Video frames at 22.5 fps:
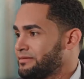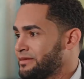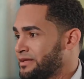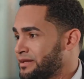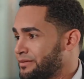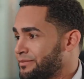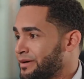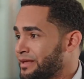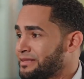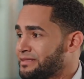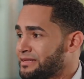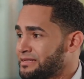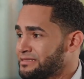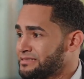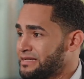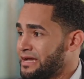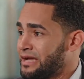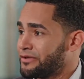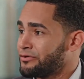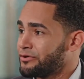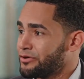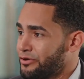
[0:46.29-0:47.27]
tiene más de
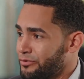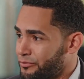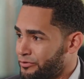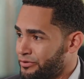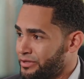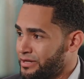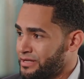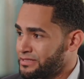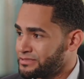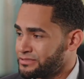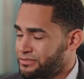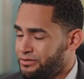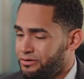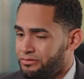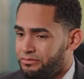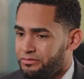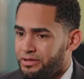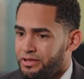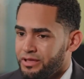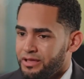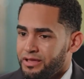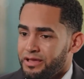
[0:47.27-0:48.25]
tres años de
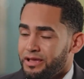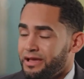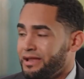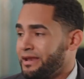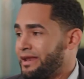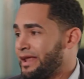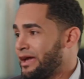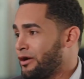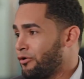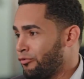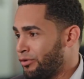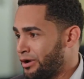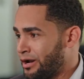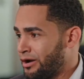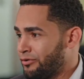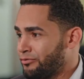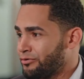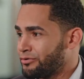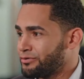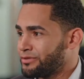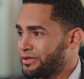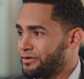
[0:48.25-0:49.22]
remodelación, la
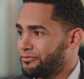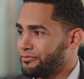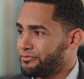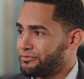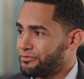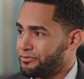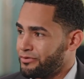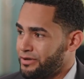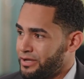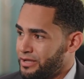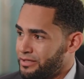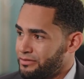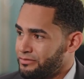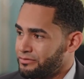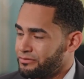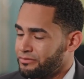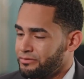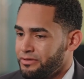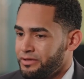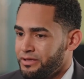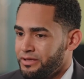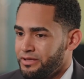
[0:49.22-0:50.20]
escuela aún no está
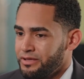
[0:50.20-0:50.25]
funcionando.